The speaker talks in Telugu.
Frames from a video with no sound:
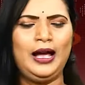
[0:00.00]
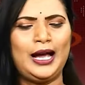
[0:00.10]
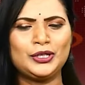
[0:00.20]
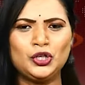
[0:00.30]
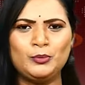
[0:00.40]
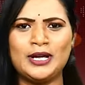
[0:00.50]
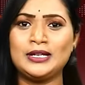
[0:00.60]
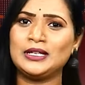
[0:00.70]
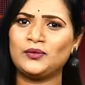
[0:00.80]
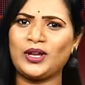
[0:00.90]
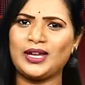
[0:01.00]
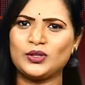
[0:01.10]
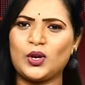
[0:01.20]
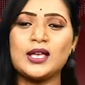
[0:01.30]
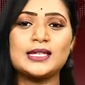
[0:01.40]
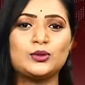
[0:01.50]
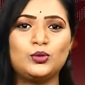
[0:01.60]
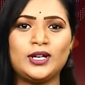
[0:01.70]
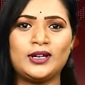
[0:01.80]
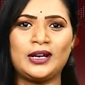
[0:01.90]
అక్టోబర్ ఇరవై ఐదున
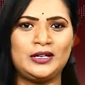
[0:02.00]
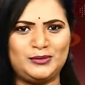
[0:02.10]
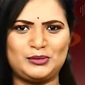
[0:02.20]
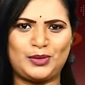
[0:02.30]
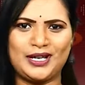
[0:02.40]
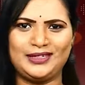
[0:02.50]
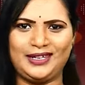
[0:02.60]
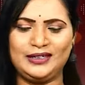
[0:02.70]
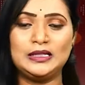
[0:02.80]
సూర్యగ్రహణం ఏర్పడింది